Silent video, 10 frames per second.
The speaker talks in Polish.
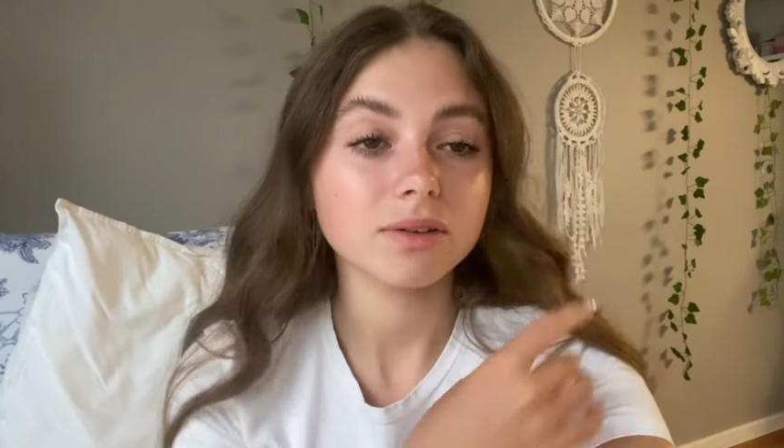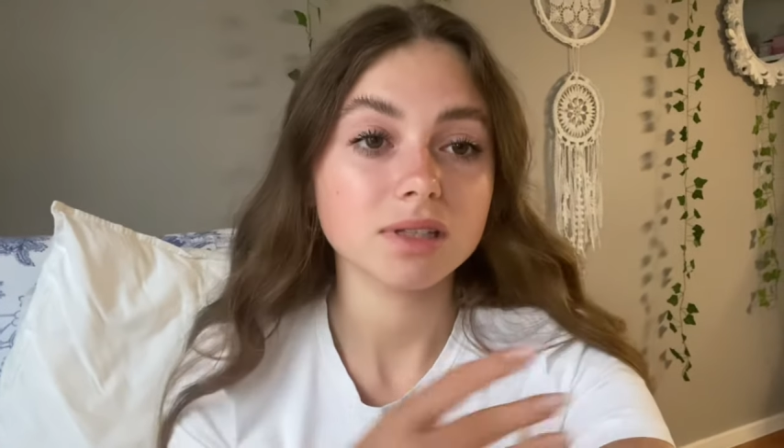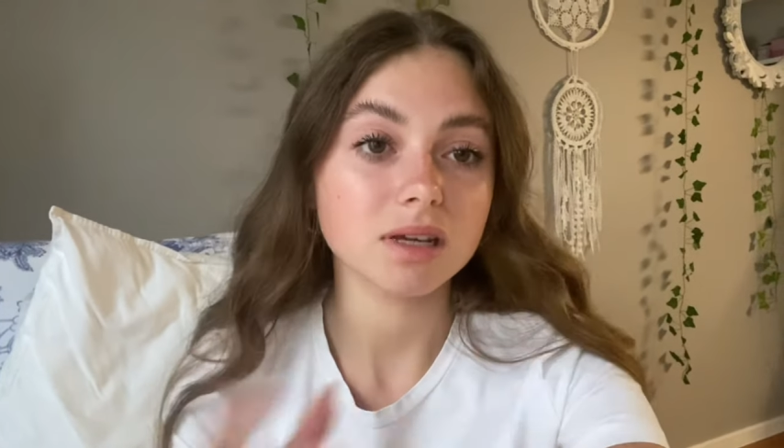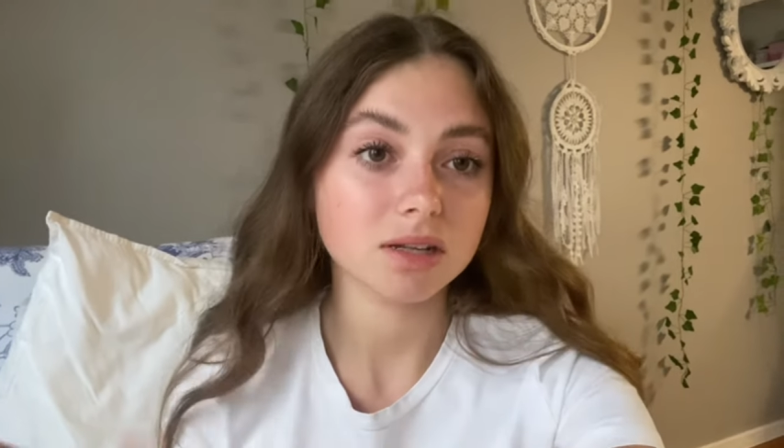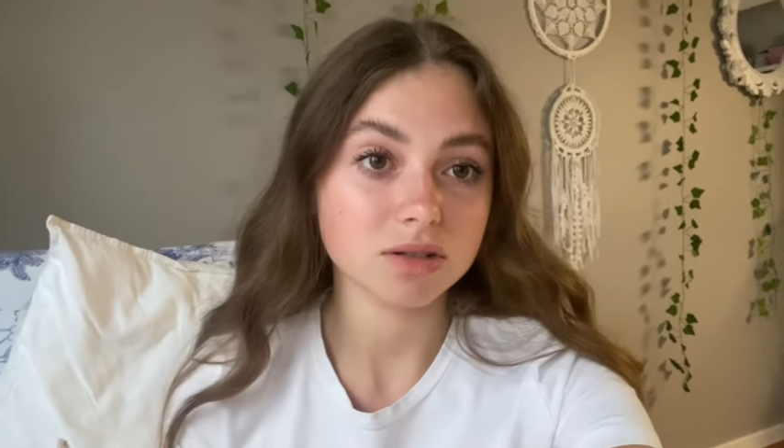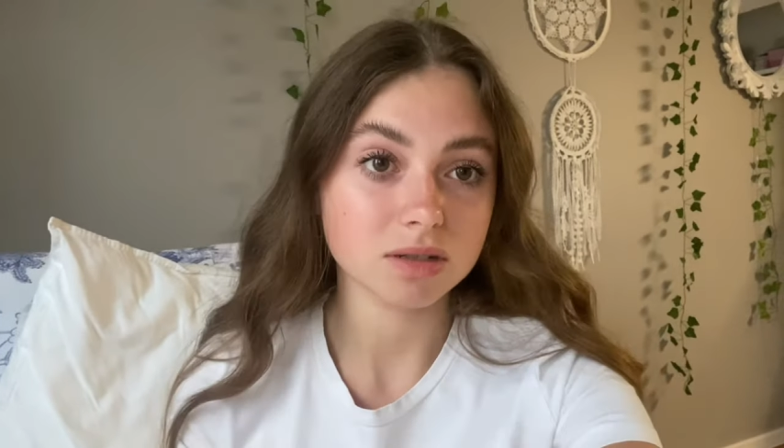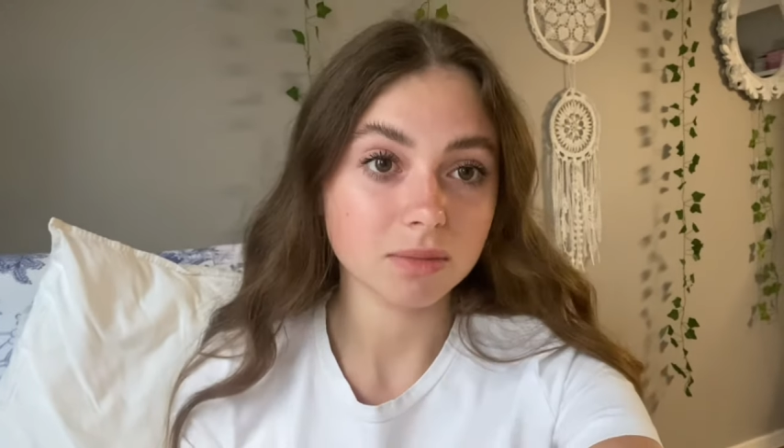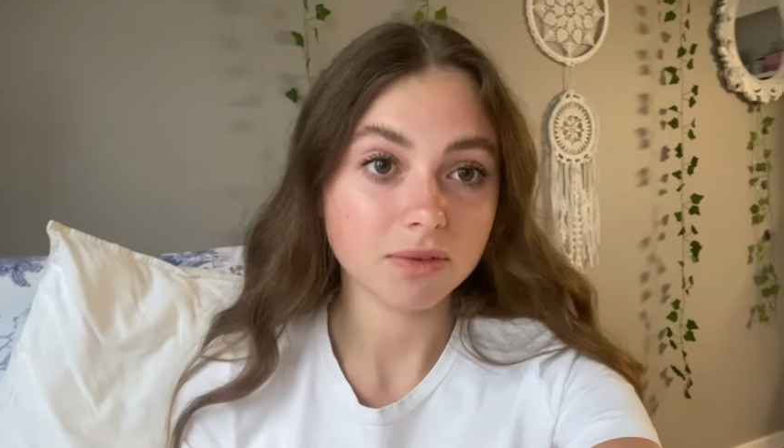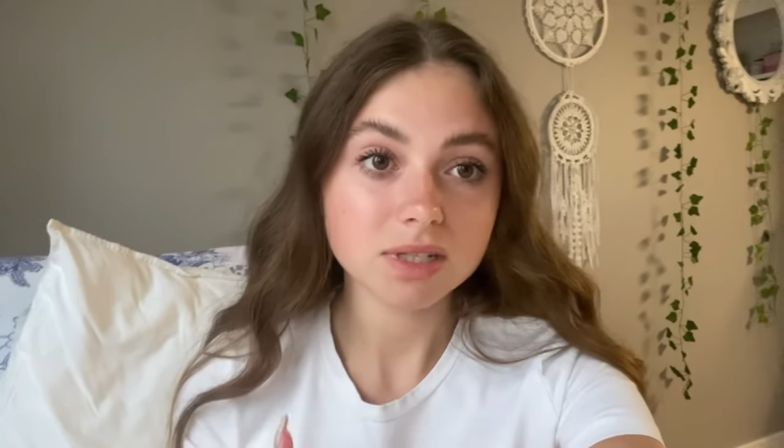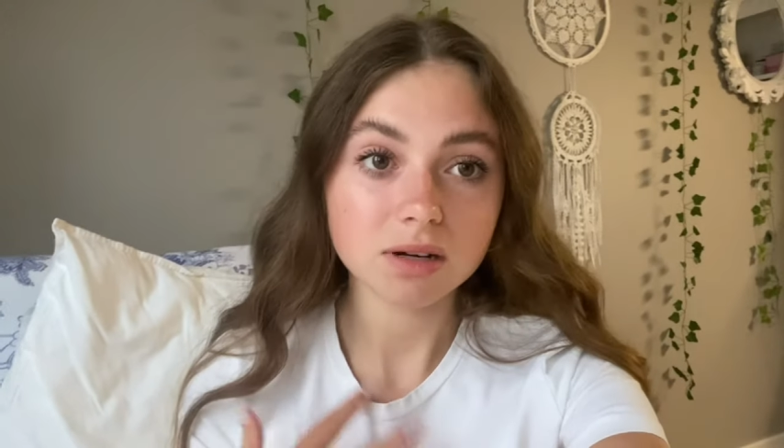właśnie ile czasu
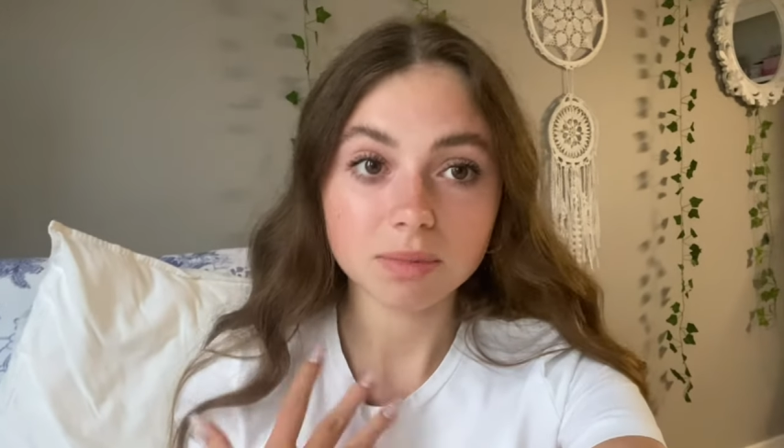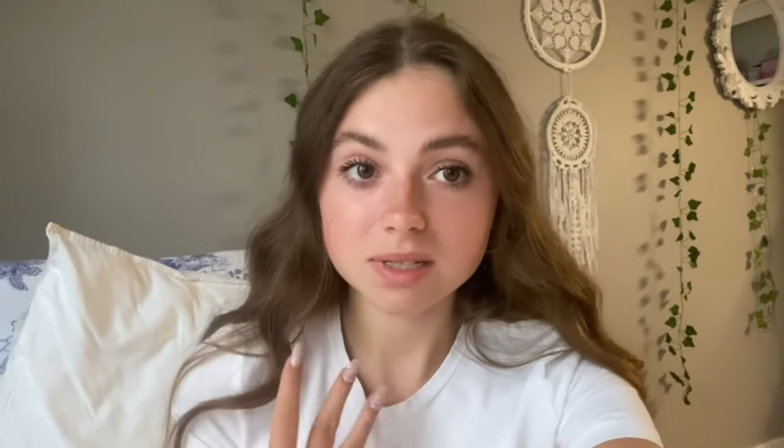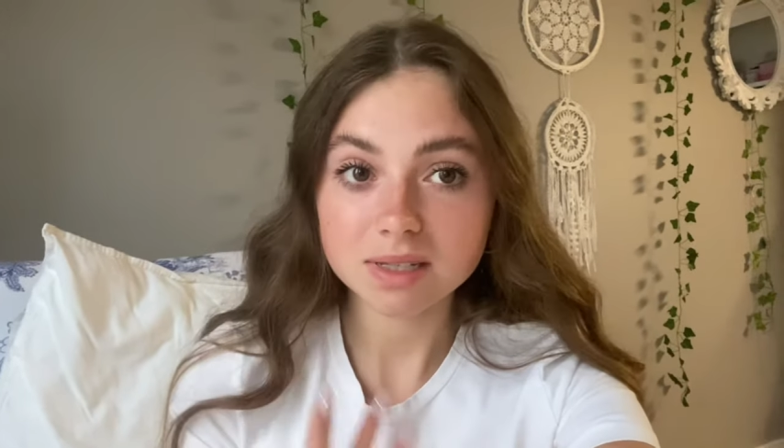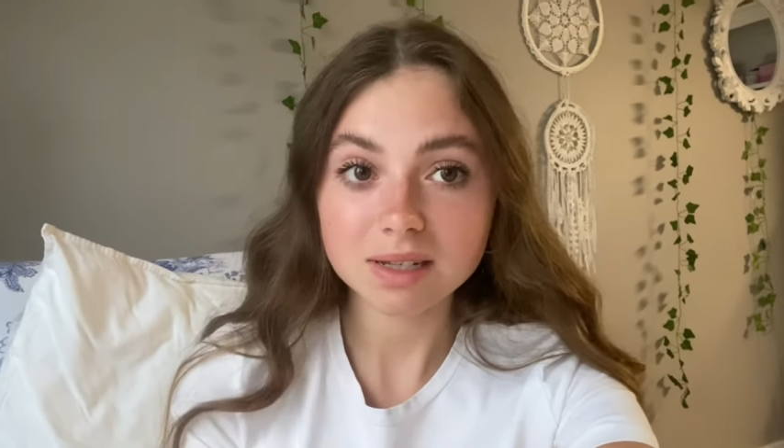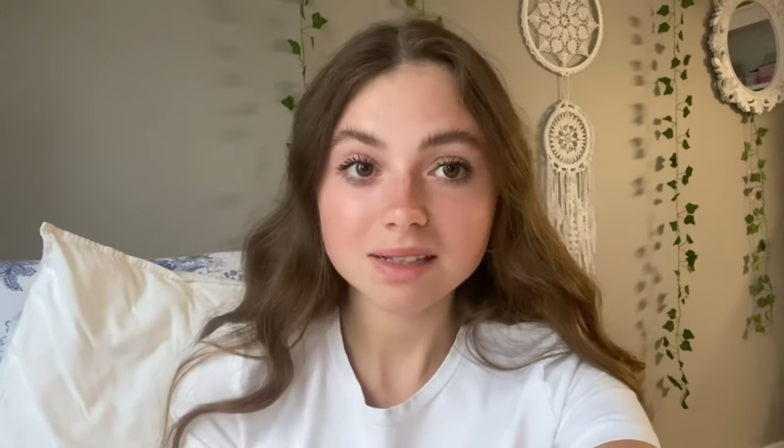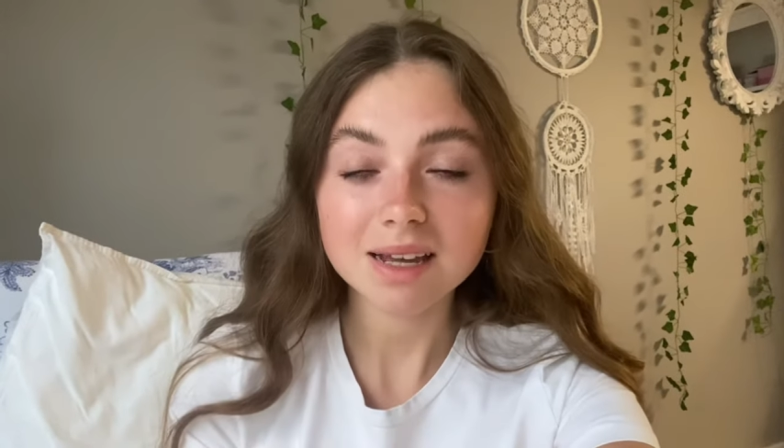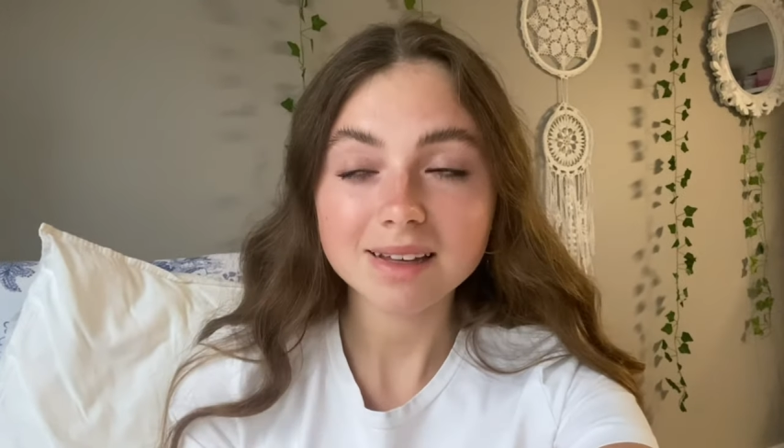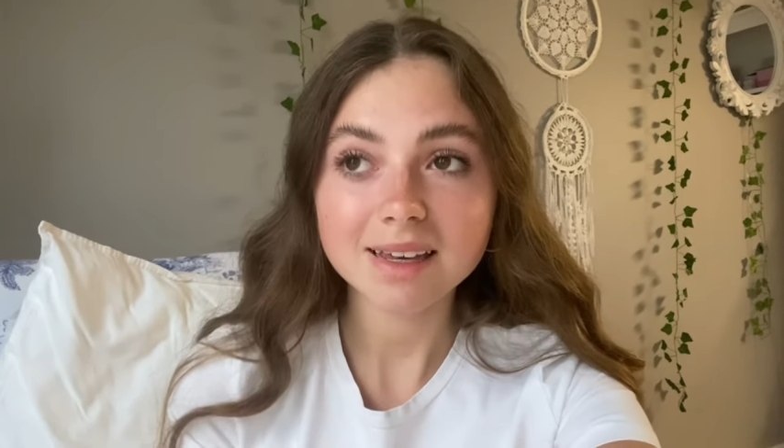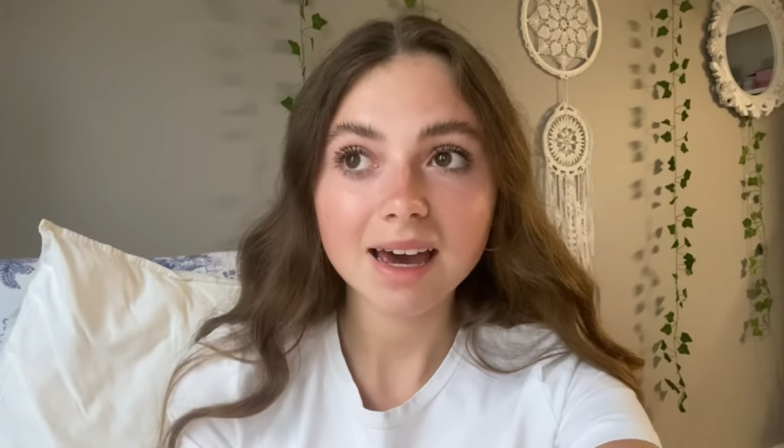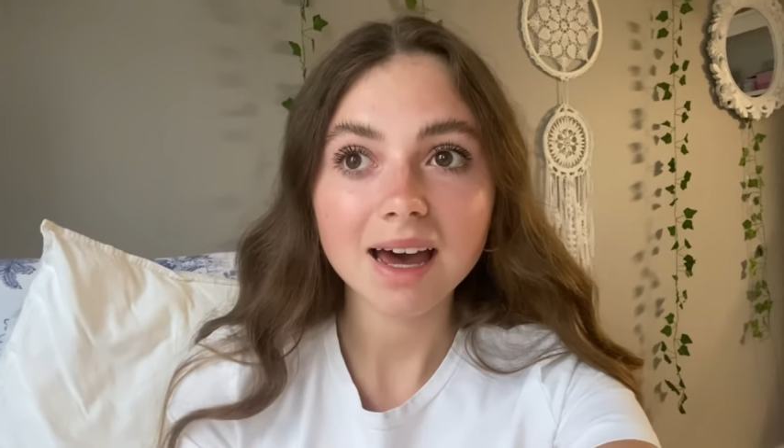mniej więcej robię
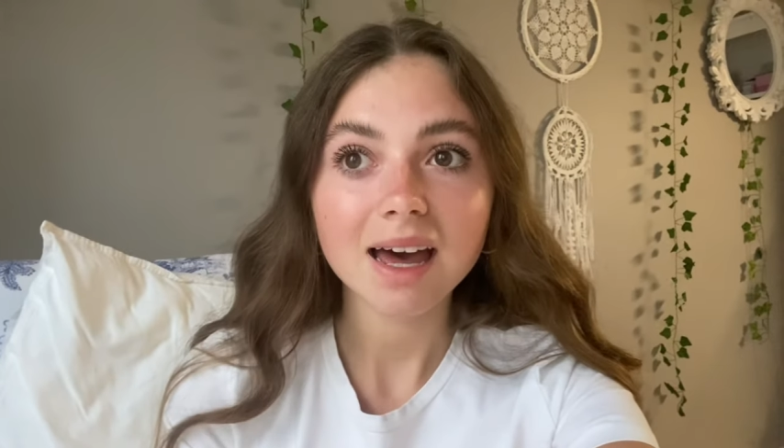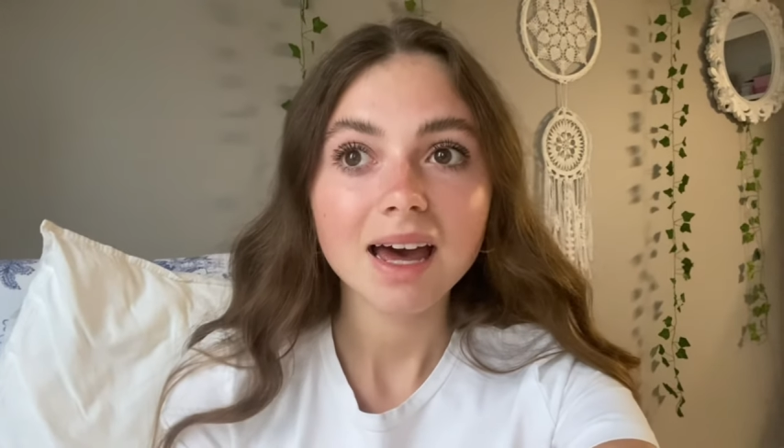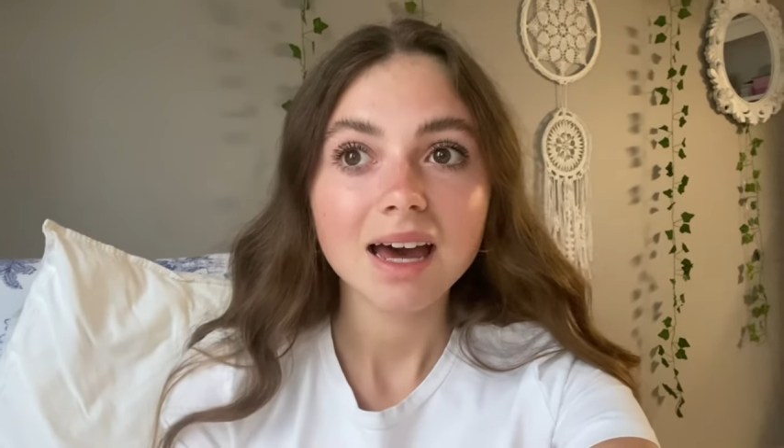śniadanie,